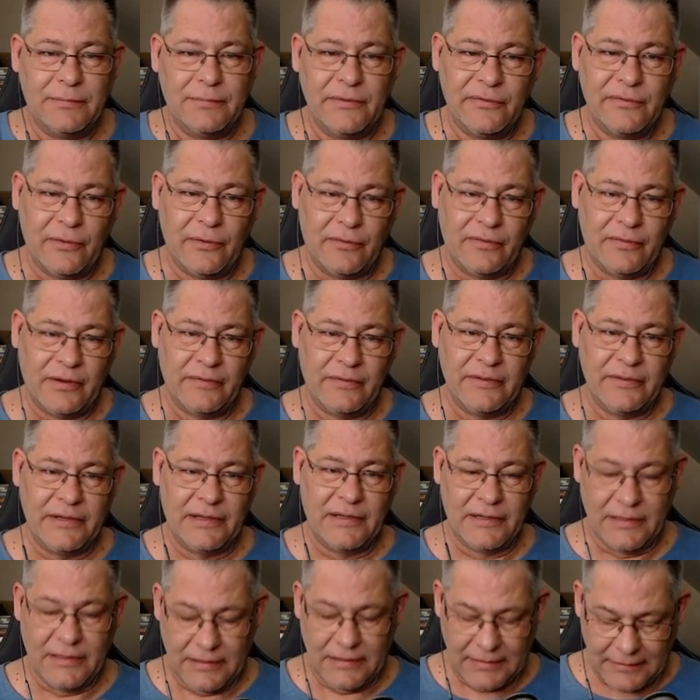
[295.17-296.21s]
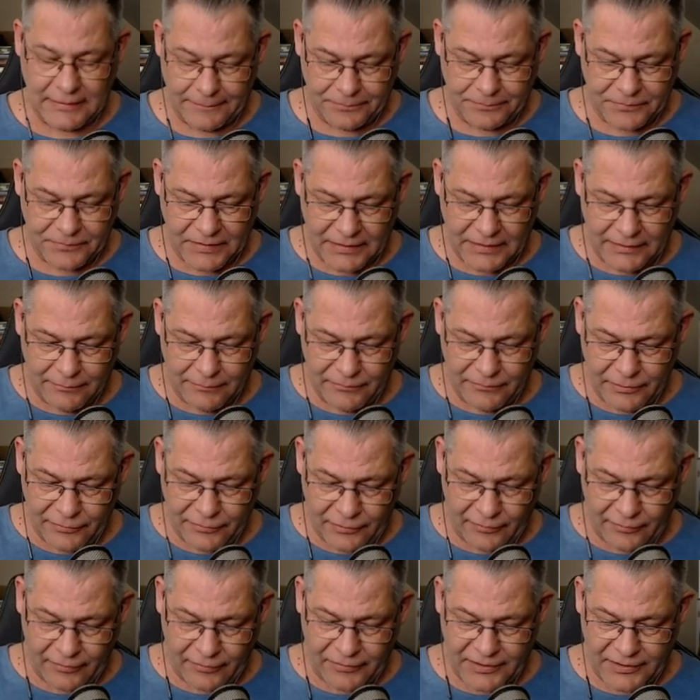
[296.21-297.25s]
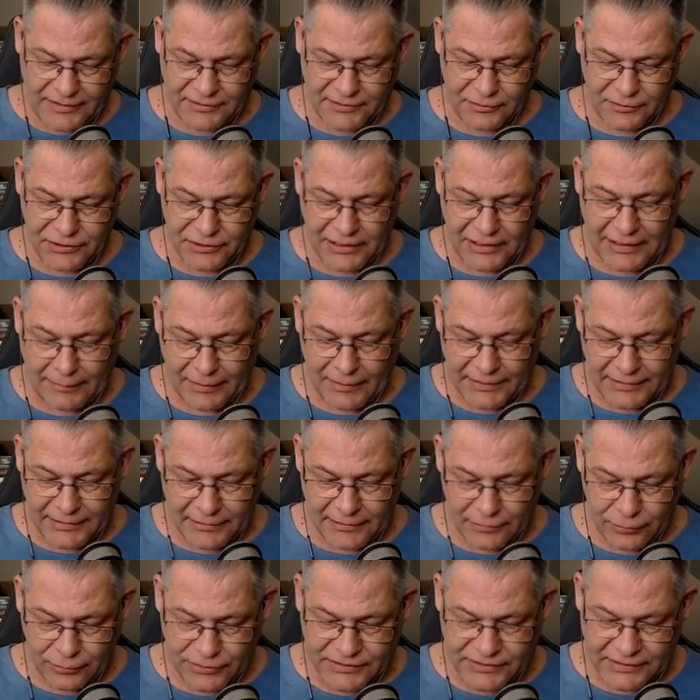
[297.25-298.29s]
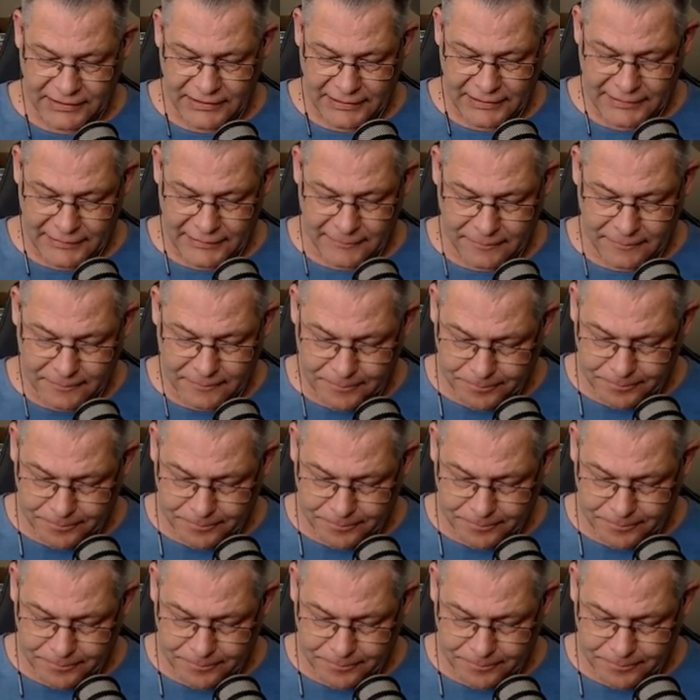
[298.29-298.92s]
bevor wir wieder, bevor wir wieder so ein Drama hier lostreten.